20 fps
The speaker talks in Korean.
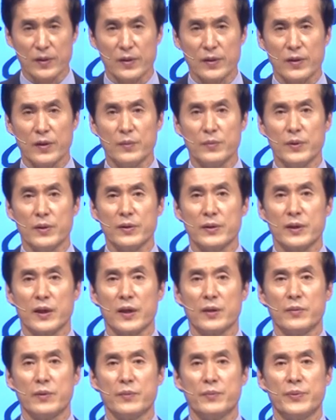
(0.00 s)
그러면 그
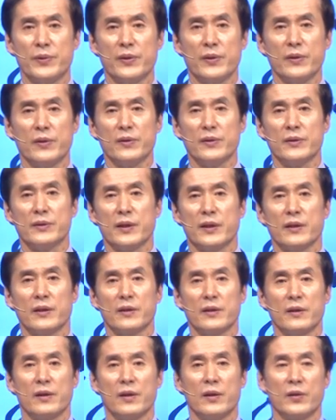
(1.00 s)
사람이
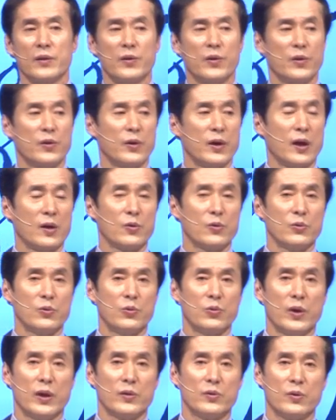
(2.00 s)
평생 결혼하고
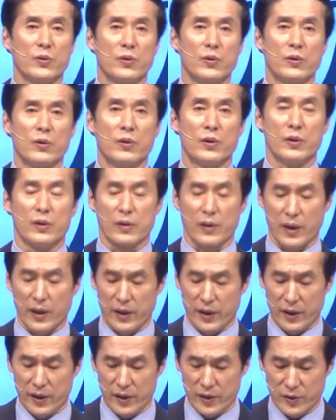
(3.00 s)
후에도
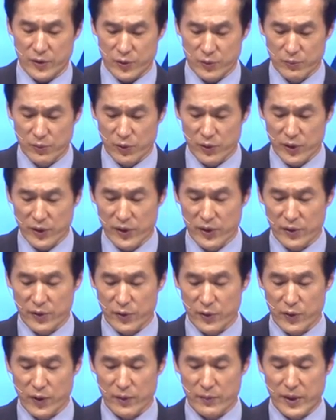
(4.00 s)
계속 묶여 있는
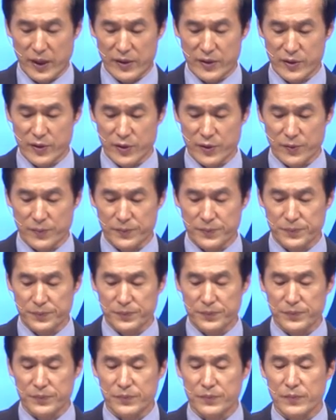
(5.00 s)
경우가 많지요.
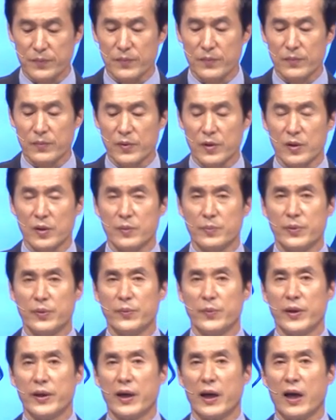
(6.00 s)
그
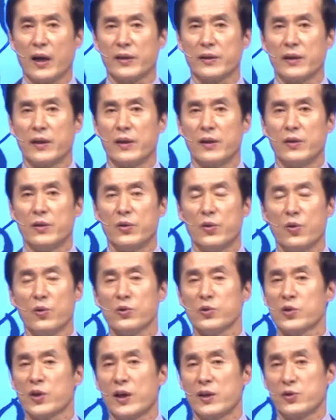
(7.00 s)
부모의 학대를
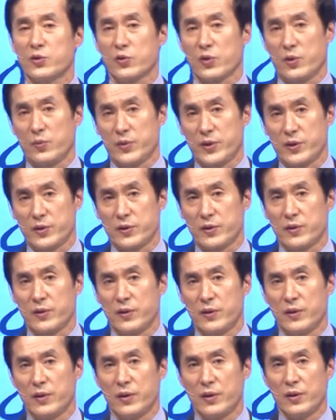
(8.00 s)
용서할 수가 없어서
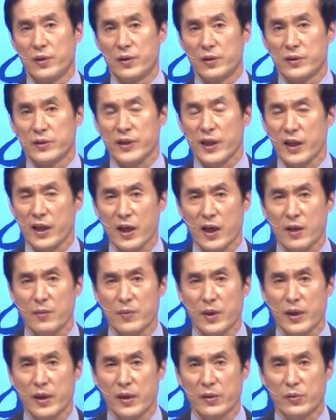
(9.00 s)

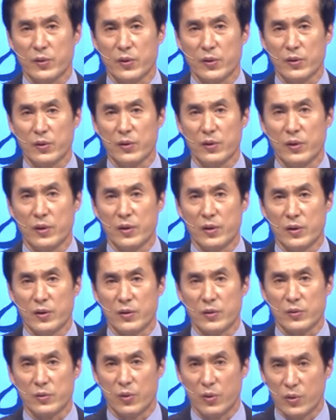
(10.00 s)
생각만 해도
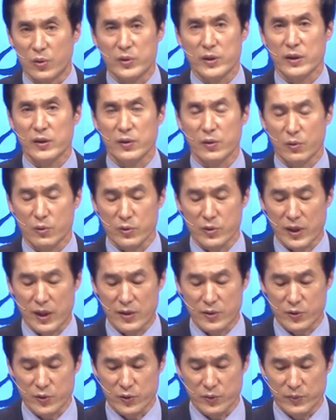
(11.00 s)
도저히
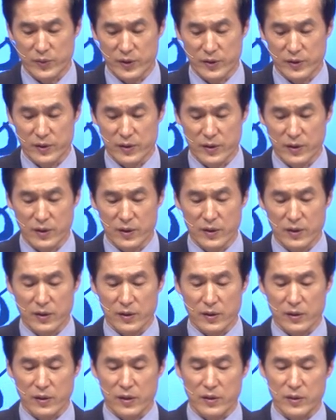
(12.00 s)
용서할 수 없는
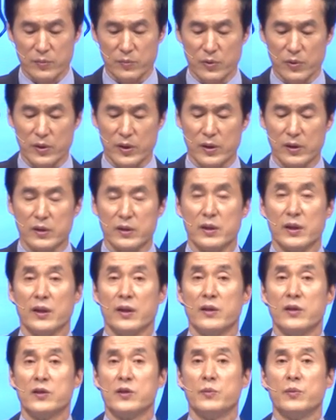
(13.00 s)
그래서 묶인 채
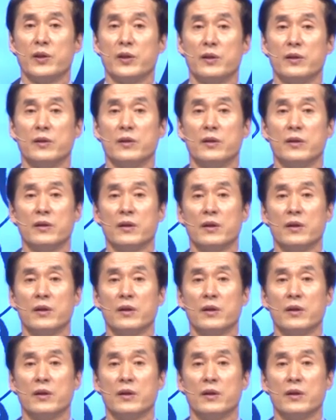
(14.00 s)
있으면은